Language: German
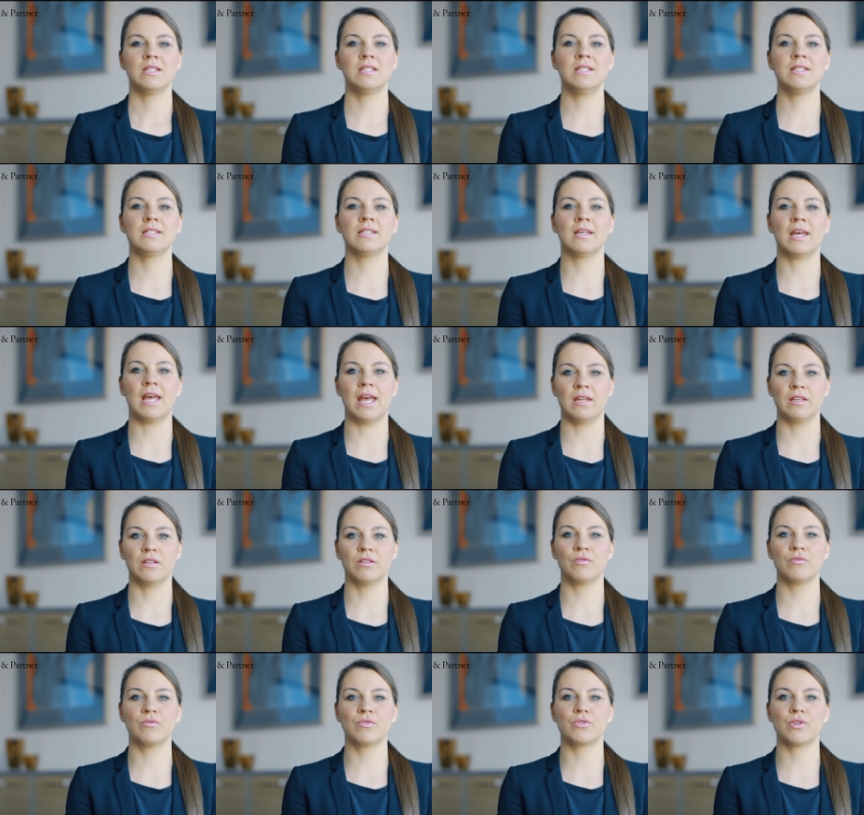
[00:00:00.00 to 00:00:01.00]
Diese
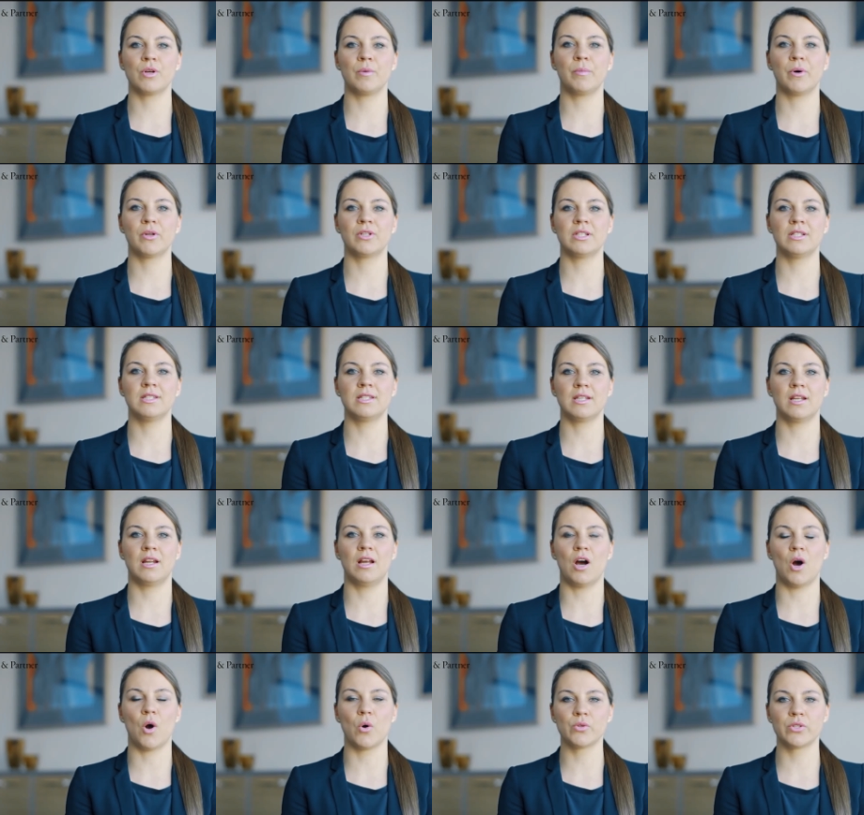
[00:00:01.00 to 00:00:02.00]
Änderung soll
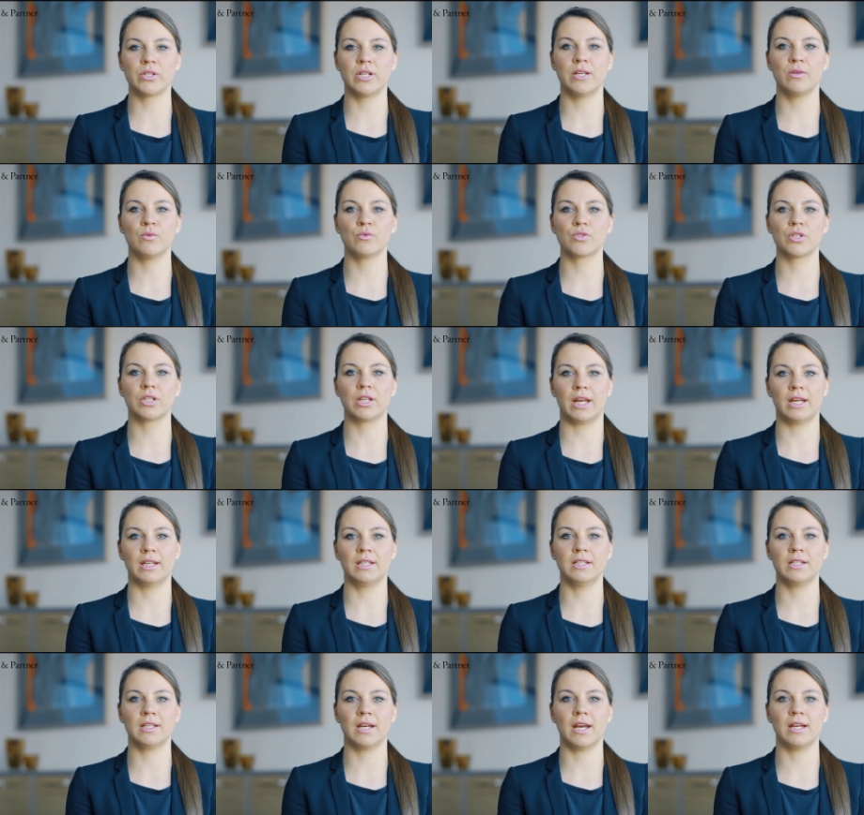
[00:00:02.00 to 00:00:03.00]
potenzielle
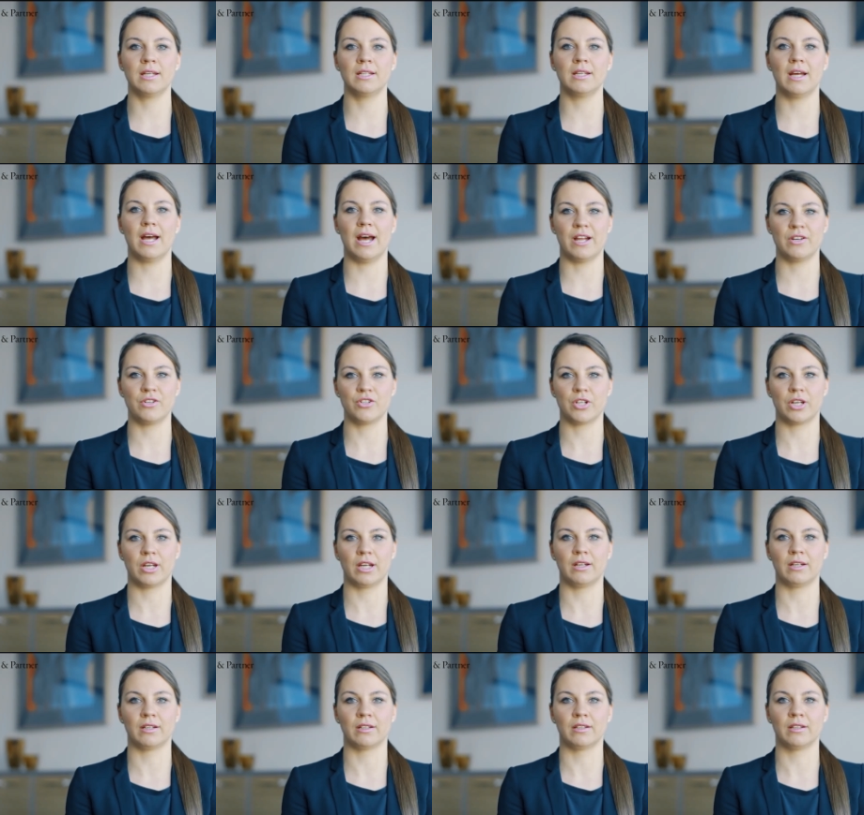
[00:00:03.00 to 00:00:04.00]
Auslegungsstreitigkeiten
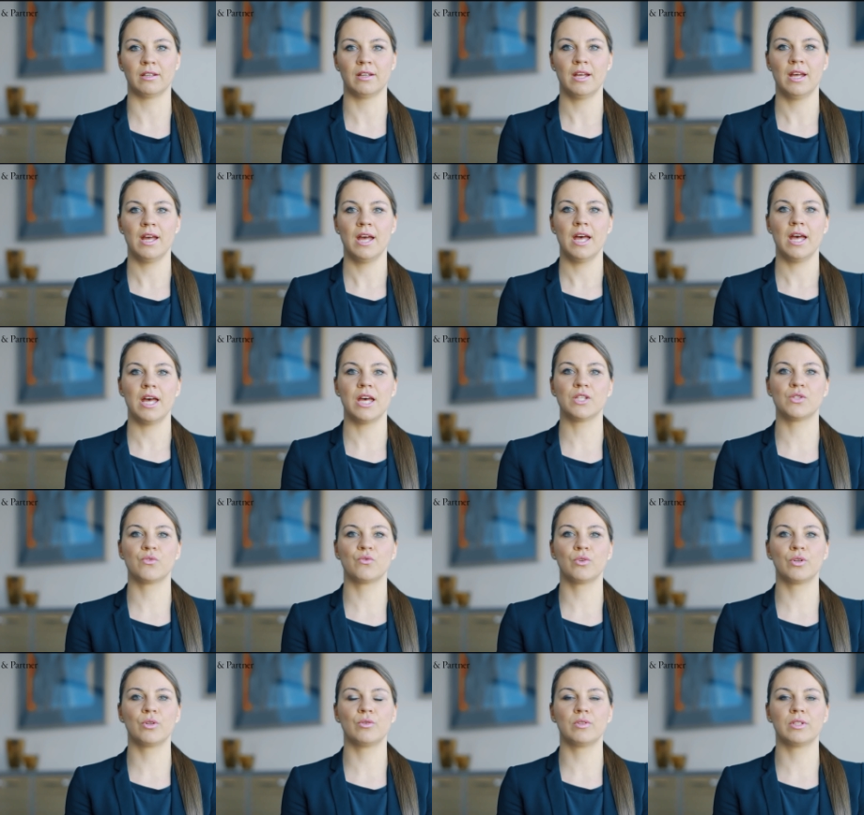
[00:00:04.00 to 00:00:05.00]
anschränken.
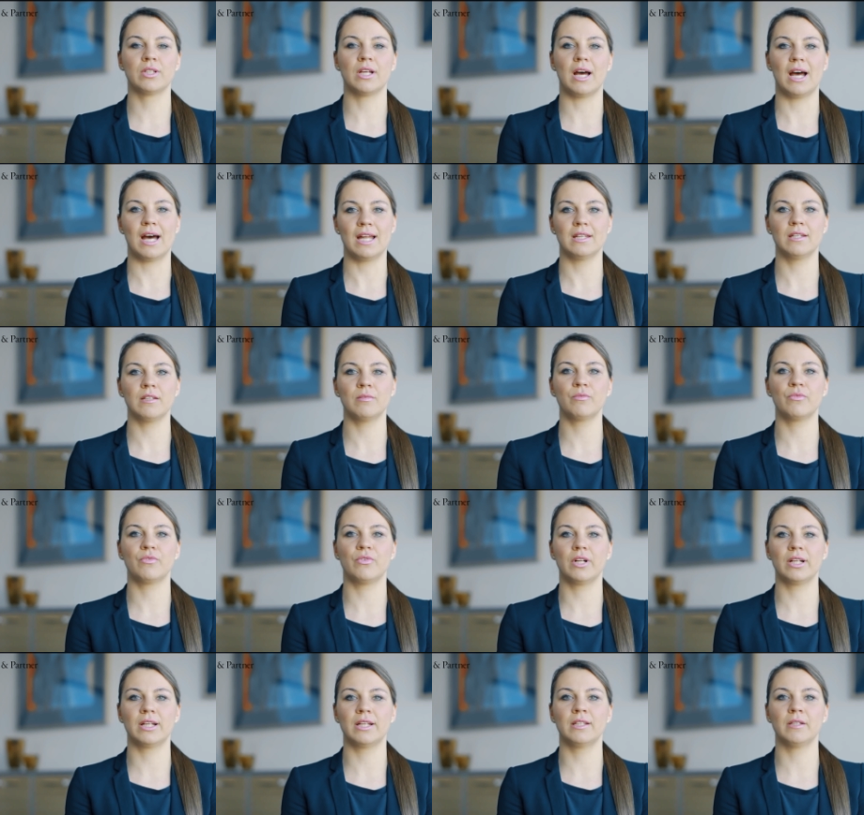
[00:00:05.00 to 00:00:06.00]
Es wurde unter anderem
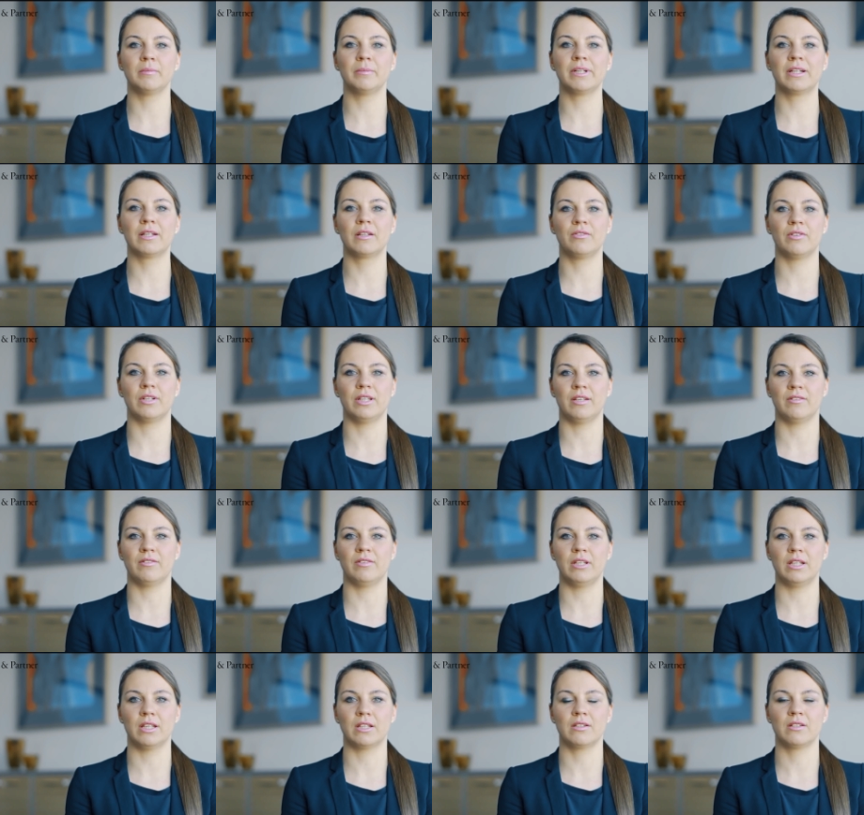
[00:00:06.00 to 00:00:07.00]
folgende Begriffe
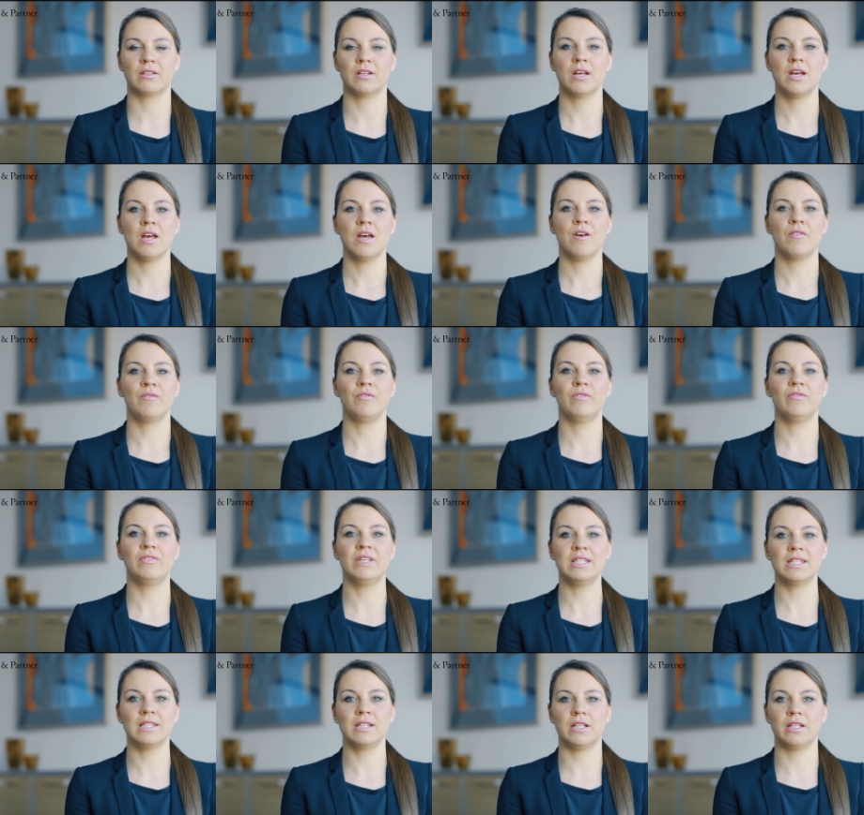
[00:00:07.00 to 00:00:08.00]
definiert: wie
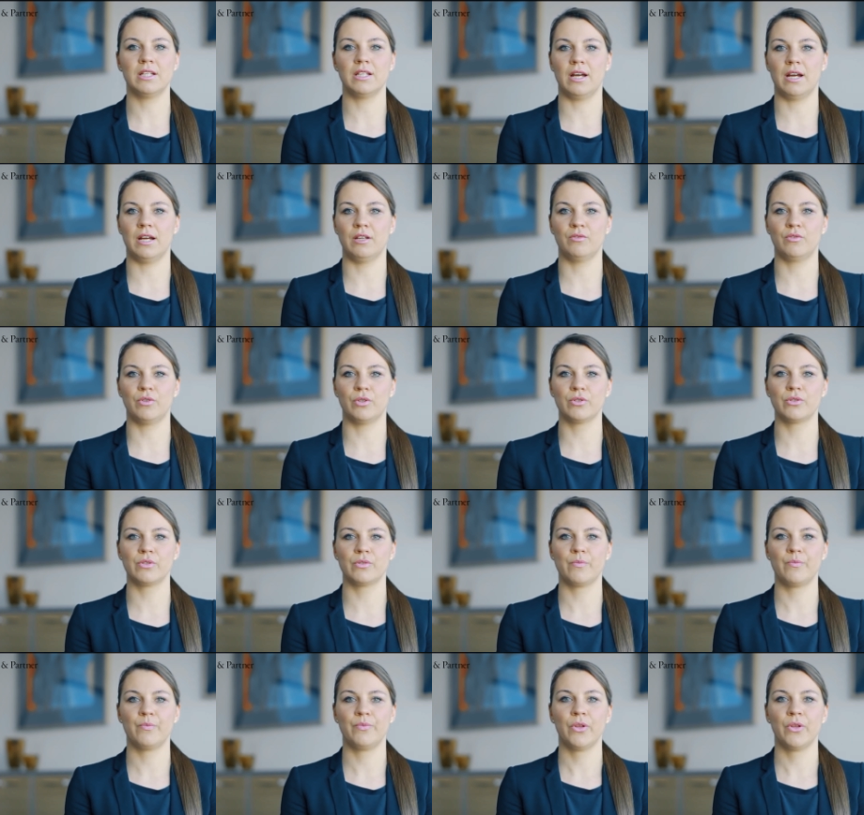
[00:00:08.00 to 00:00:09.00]
wesentlicher Einfluss,